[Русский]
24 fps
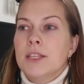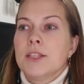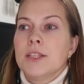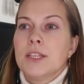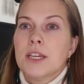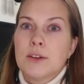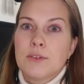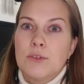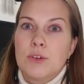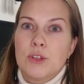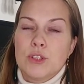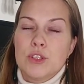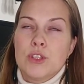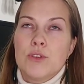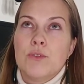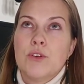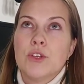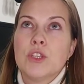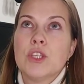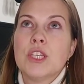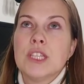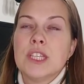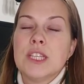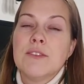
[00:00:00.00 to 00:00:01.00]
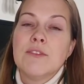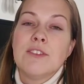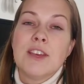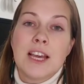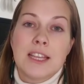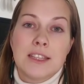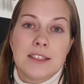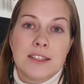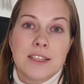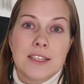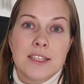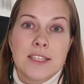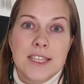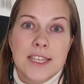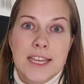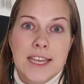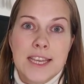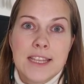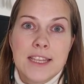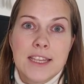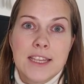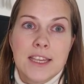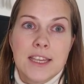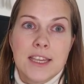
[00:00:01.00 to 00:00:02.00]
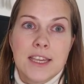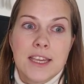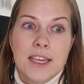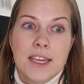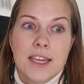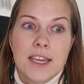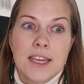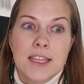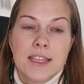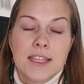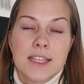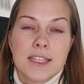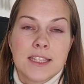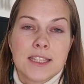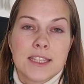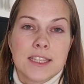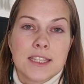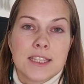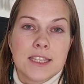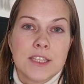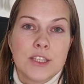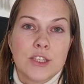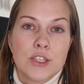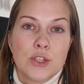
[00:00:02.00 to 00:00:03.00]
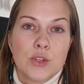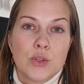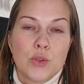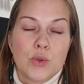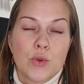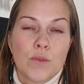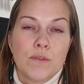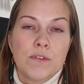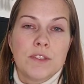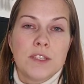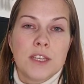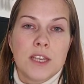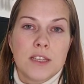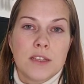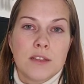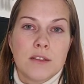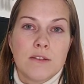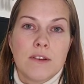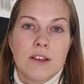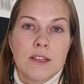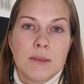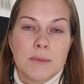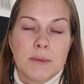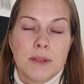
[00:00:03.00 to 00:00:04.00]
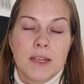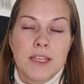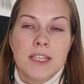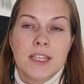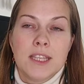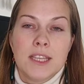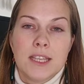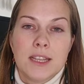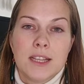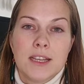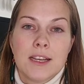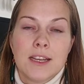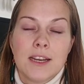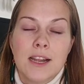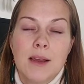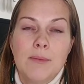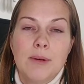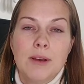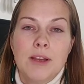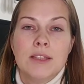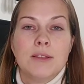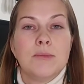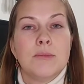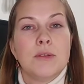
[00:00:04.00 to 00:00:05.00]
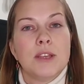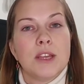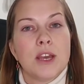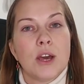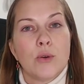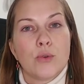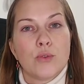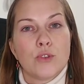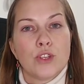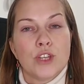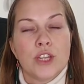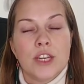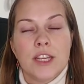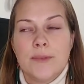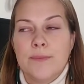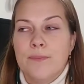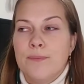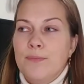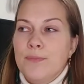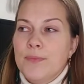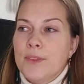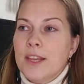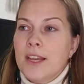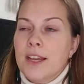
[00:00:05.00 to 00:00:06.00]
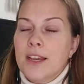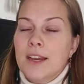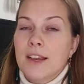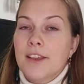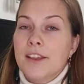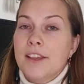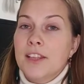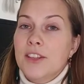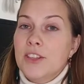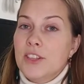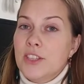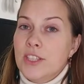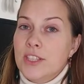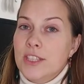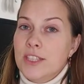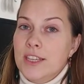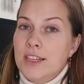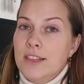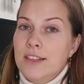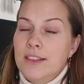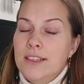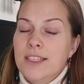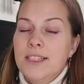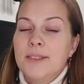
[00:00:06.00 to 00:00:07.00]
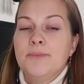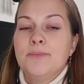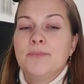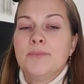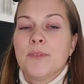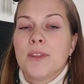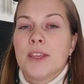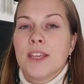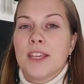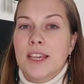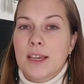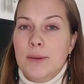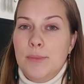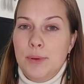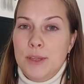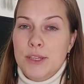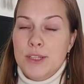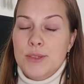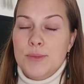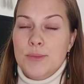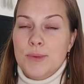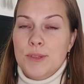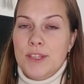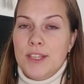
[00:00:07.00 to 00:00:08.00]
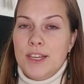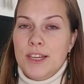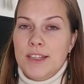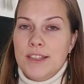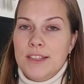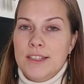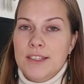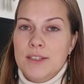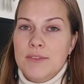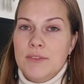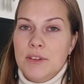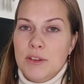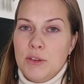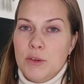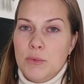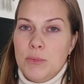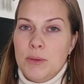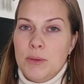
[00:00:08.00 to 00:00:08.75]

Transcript: Так вот, сегодня девятый день, и надо сказать, что все эти два с половиной килограмма от меня ушли. Как я это сделала? Я пересмотрела свое